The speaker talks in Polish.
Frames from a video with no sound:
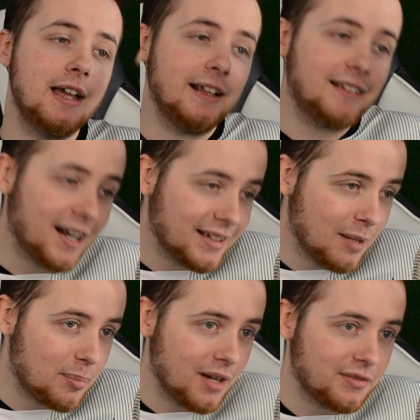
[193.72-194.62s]
I tak
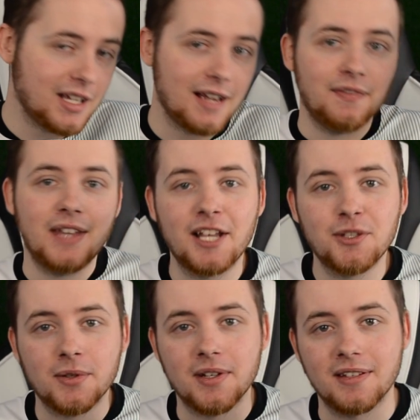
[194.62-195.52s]
naprawdę na
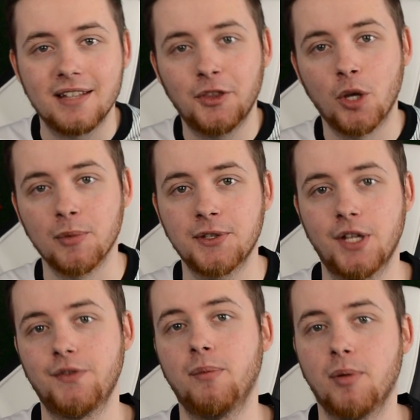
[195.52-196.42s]
co się zda to
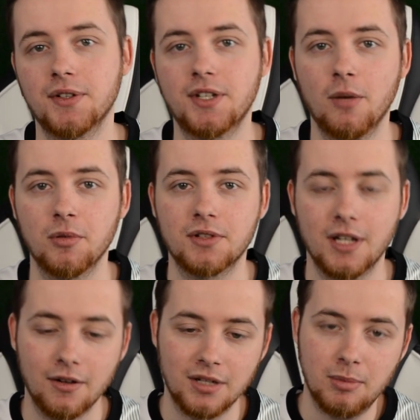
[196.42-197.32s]
Mistrzostwo Polskie, oprócz
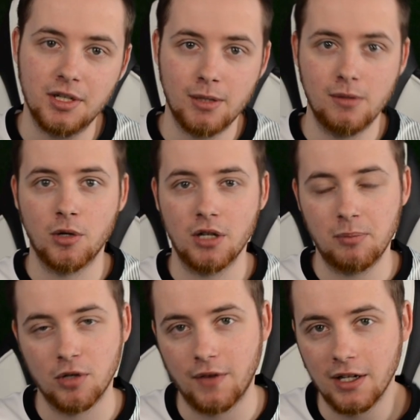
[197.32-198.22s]
tego, że będziemy
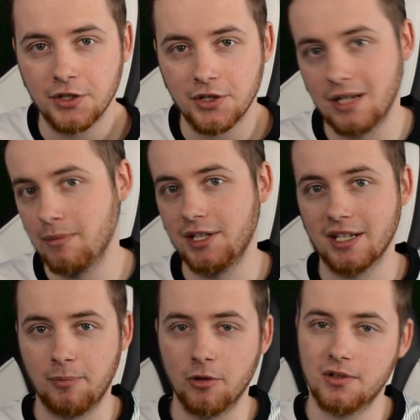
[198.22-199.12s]
mogli pochwalić się na
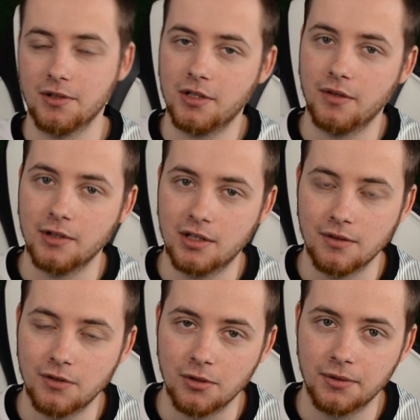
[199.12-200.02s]
mediach społecznościowych,
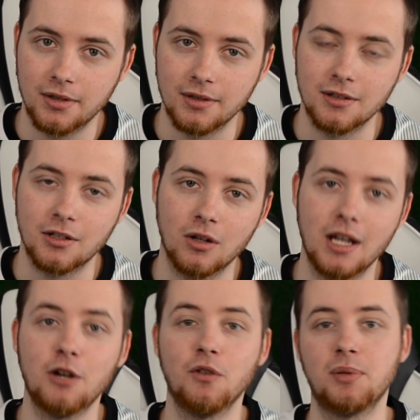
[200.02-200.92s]
czy wśród y,
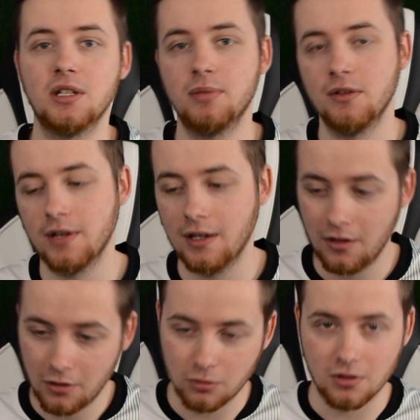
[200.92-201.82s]
kolegów przy piwie,
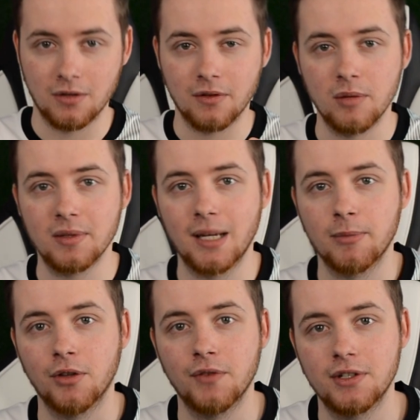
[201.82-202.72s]
którzy są
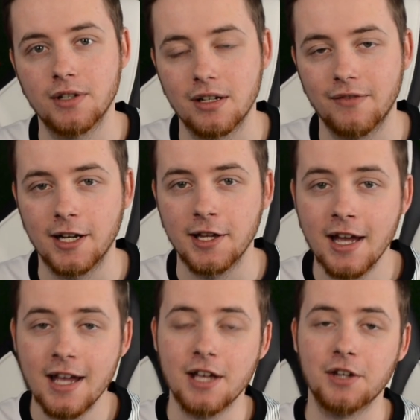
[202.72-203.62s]
kibicami odwiecznych rywali,
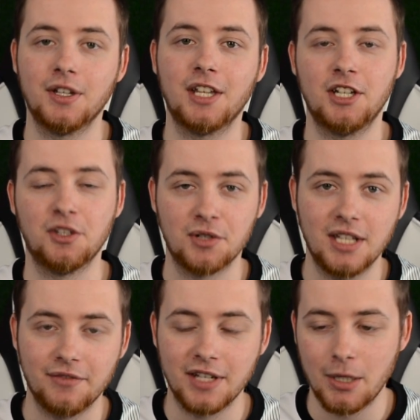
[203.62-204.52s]
że nasza
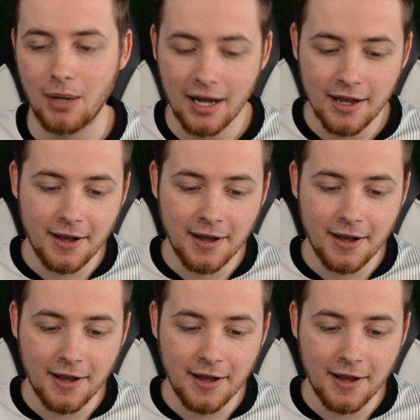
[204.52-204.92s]
drużyna wygrała.